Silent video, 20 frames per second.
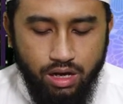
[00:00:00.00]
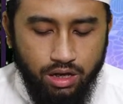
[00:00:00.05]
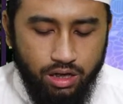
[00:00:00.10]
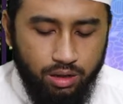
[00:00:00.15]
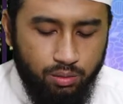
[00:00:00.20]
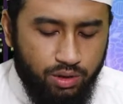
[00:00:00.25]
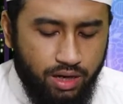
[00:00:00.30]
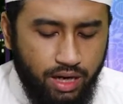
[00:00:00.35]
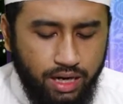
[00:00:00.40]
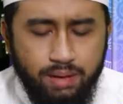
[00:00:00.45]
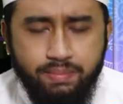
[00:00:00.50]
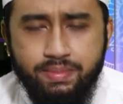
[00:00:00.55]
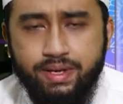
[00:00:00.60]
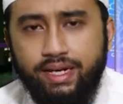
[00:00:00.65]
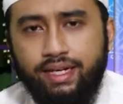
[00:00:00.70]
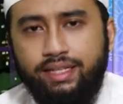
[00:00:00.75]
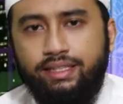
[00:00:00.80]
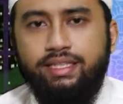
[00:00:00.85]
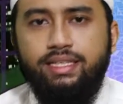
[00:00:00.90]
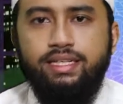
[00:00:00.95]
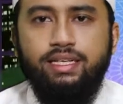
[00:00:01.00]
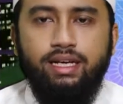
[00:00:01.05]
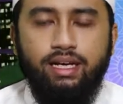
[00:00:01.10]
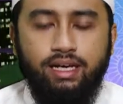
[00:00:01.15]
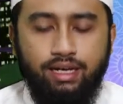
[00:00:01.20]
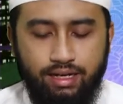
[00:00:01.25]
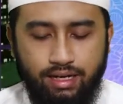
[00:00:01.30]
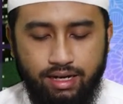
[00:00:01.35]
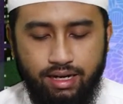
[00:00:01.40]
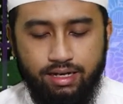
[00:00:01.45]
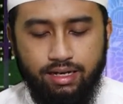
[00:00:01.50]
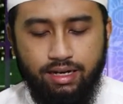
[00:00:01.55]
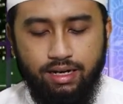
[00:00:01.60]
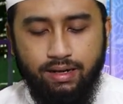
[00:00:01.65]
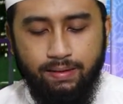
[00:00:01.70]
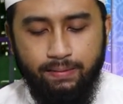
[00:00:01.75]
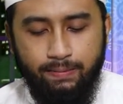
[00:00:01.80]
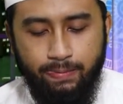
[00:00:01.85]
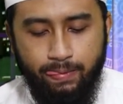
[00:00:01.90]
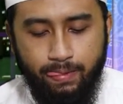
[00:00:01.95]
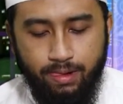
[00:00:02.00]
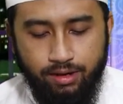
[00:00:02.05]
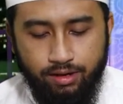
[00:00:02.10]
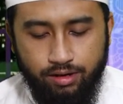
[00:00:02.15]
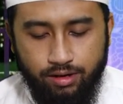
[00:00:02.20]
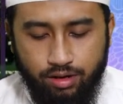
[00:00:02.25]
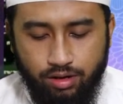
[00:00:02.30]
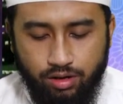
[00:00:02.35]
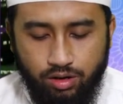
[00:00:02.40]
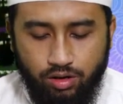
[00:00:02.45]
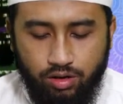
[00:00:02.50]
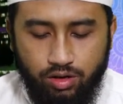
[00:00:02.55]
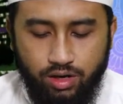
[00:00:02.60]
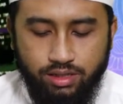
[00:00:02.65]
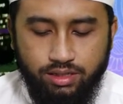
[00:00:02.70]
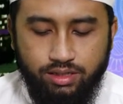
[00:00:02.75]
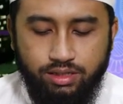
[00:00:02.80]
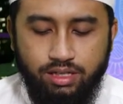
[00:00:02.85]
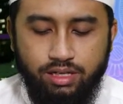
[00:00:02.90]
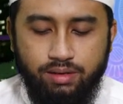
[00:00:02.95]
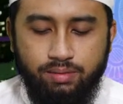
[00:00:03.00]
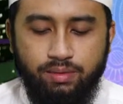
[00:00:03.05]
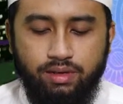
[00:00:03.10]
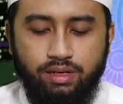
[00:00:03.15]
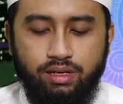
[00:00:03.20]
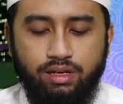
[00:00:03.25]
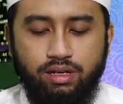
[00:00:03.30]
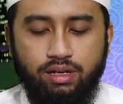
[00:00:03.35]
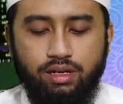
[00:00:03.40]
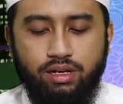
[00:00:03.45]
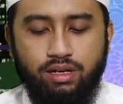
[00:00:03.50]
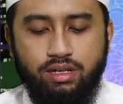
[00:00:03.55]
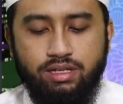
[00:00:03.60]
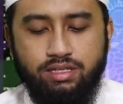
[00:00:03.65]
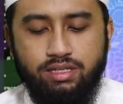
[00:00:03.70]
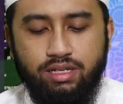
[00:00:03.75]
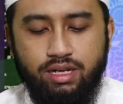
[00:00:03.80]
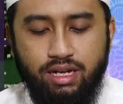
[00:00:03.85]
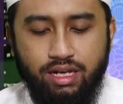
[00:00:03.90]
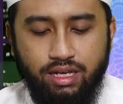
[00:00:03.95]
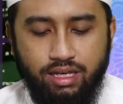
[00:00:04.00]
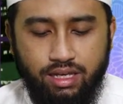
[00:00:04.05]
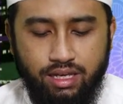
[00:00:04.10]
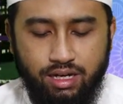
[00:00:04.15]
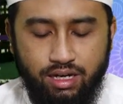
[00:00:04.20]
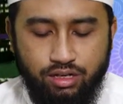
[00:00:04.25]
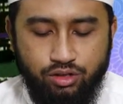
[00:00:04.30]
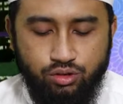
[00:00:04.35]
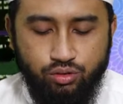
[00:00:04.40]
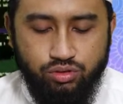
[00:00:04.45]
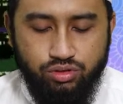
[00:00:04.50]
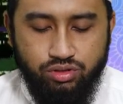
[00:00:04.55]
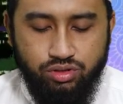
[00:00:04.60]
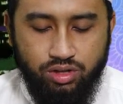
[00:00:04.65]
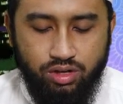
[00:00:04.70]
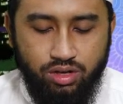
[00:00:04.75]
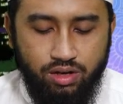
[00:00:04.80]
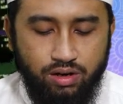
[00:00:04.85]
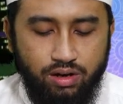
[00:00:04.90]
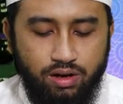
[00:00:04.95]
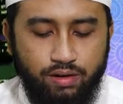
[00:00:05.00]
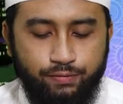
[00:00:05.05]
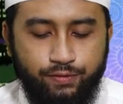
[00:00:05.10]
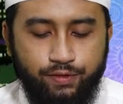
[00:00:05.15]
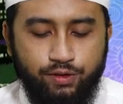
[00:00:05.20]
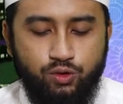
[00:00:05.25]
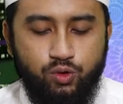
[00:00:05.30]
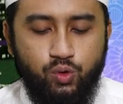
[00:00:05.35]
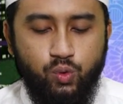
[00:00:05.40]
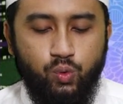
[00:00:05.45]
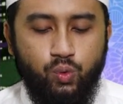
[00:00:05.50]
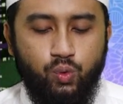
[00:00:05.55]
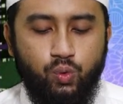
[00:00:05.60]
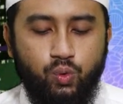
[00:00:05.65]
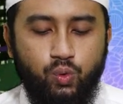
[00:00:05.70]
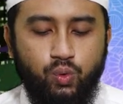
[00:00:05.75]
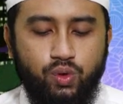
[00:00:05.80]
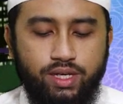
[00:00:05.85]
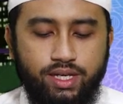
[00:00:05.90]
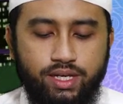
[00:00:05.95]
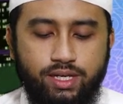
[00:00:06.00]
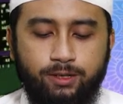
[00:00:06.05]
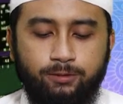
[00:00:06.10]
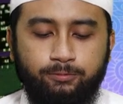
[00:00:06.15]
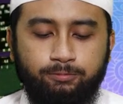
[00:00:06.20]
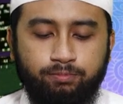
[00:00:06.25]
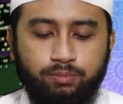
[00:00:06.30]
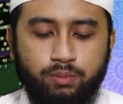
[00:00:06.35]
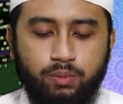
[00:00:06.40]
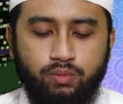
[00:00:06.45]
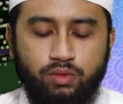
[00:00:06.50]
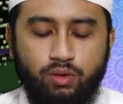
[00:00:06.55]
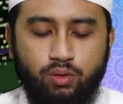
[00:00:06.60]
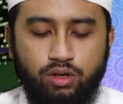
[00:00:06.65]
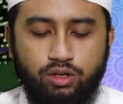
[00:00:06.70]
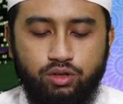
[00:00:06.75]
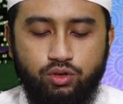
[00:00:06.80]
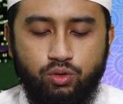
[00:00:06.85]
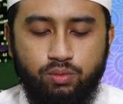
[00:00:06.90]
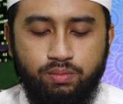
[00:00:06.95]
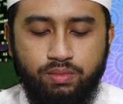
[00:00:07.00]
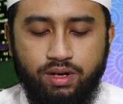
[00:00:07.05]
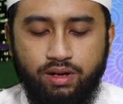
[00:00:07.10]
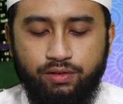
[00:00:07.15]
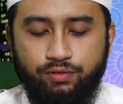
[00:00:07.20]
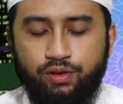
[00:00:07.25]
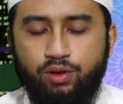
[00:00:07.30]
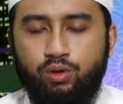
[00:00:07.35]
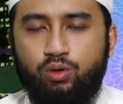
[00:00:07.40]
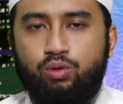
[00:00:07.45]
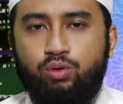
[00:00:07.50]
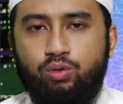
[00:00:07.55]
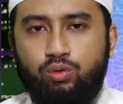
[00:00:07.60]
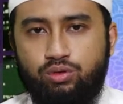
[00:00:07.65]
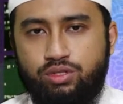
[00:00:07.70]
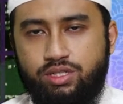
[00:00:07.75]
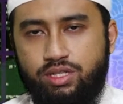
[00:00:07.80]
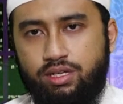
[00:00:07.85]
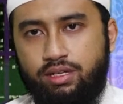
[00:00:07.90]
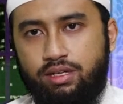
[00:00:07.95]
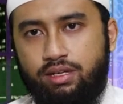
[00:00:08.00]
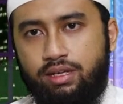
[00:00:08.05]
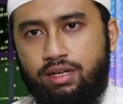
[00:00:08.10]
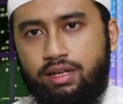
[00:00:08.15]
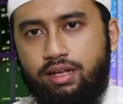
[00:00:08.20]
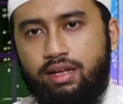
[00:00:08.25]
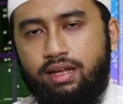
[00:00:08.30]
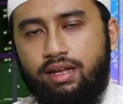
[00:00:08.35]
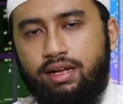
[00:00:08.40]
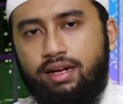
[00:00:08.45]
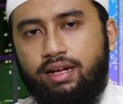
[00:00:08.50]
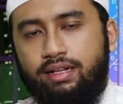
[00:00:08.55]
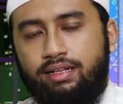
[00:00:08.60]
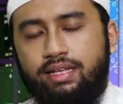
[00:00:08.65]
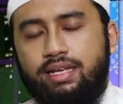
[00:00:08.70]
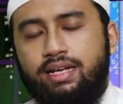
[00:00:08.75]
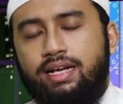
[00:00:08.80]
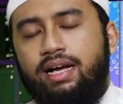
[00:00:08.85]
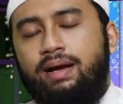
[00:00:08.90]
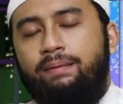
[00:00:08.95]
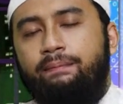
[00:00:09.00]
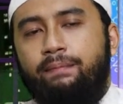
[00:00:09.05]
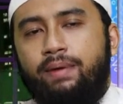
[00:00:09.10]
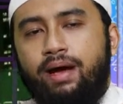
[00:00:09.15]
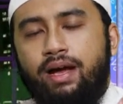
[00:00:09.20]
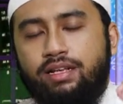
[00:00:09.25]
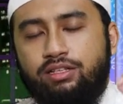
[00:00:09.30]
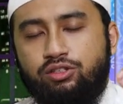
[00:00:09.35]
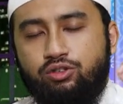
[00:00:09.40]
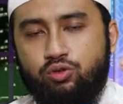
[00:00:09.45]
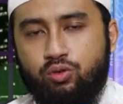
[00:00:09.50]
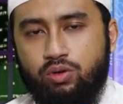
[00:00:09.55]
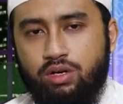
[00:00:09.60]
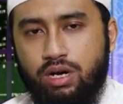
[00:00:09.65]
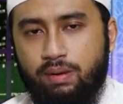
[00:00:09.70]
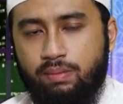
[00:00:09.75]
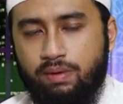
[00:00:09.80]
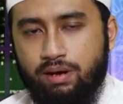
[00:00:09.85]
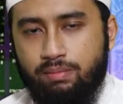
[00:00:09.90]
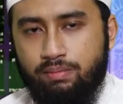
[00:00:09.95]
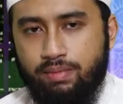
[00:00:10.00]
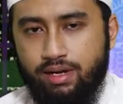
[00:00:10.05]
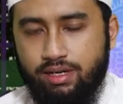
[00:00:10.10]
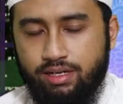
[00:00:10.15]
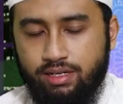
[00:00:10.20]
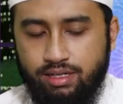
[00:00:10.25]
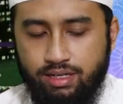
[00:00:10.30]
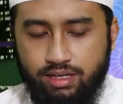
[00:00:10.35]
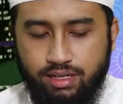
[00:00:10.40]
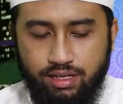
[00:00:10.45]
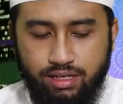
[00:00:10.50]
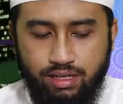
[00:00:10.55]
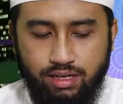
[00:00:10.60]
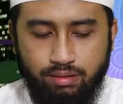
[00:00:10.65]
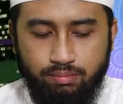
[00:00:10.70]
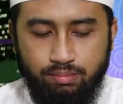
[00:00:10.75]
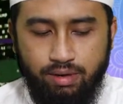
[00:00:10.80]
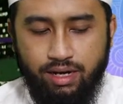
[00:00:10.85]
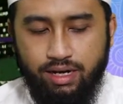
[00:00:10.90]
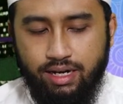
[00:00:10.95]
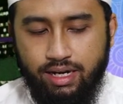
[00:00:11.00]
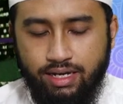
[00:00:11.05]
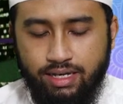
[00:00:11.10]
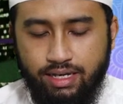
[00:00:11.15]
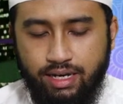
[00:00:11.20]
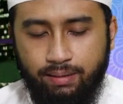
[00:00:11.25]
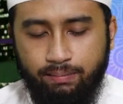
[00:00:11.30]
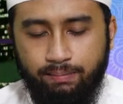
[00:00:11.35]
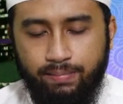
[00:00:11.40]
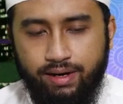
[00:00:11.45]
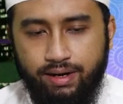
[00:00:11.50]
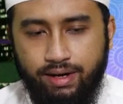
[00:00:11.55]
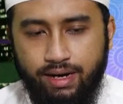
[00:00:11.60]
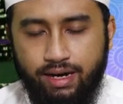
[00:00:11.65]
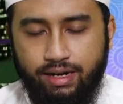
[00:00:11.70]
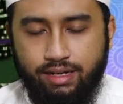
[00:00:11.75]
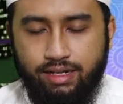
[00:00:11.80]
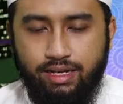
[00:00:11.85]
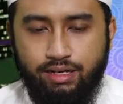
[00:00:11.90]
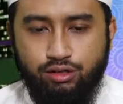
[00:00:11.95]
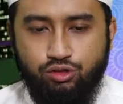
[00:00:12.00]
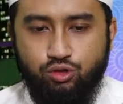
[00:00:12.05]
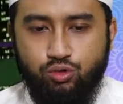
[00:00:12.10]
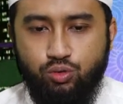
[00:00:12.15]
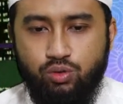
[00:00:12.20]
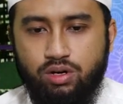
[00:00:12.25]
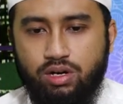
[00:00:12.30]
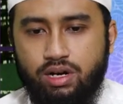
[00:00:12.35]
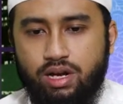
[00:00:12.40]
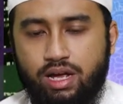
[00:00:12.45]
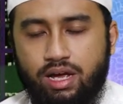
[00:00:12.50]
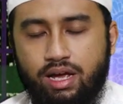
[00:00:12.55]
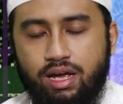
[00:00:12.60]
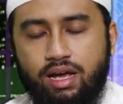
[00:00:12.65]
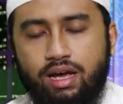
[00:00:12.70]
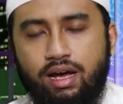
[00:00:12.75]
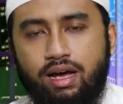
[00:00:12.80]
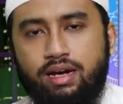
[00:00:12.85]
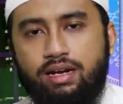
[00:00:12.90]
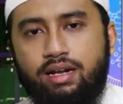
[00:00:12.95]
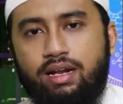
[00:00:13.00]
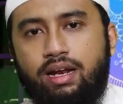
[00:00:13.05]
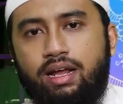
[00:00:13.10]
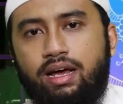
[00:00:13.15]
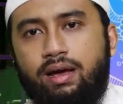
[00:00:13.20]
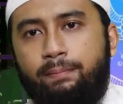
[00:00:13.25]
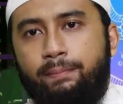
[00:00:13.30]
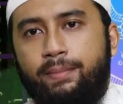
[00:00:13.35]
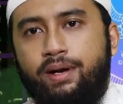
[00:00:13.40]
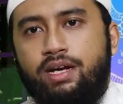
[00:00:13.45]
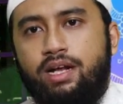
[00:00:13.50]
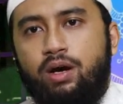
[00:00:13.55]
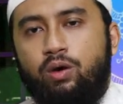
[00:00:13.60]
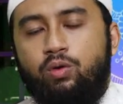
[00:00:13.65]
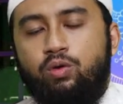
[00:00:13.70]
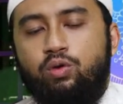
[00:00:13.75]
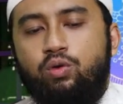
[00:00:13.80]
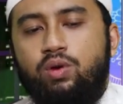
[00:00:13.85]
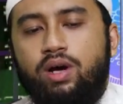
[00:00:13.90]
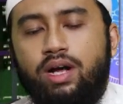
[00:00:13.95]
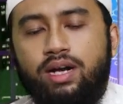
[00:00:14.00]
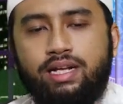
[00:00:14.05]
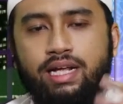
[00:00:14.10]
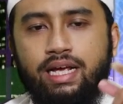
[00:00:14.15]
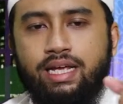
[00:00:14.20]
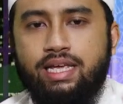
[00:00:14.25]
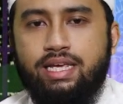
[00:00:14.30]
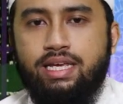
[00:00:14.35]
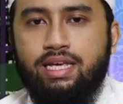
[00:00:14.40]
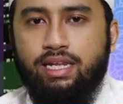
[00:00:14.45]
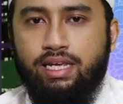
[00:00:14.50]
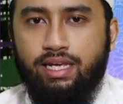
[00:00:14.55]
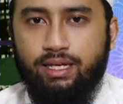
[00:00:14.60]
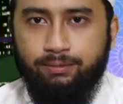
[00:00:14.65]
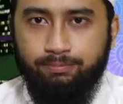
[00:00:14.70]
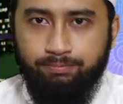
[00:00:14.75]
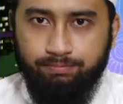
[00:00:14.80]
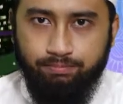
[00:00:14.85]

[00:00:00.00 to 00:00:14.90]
Kemudian adab yang ketiga adalah qaddimi rijlakil yusra fid dukhuli wal yumna fil khuruji. Ketika masuk kamar mandi, maka yang benar, yang sunnah adalah mendahulukan kaki kiri.